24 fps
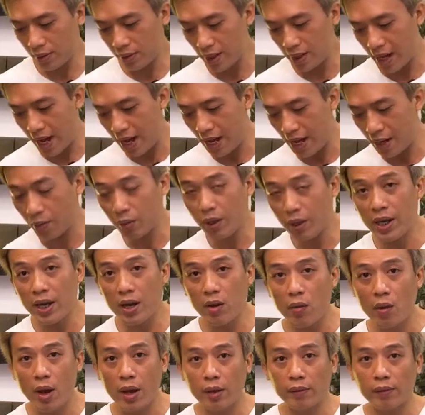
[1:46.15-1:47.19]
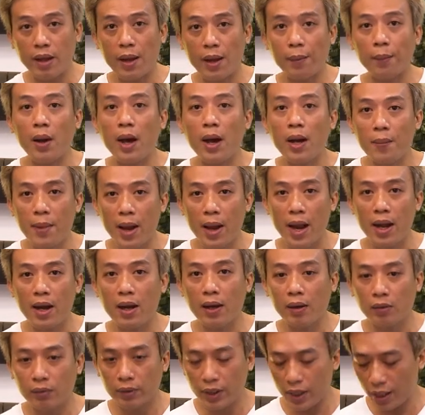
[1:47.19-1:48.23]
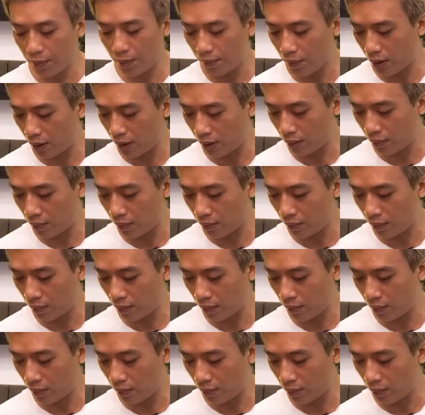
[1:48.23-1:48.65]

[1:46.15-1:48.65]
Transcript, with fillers: đây là một cái điều hoàn toàn mới mẻ lần đầu tiên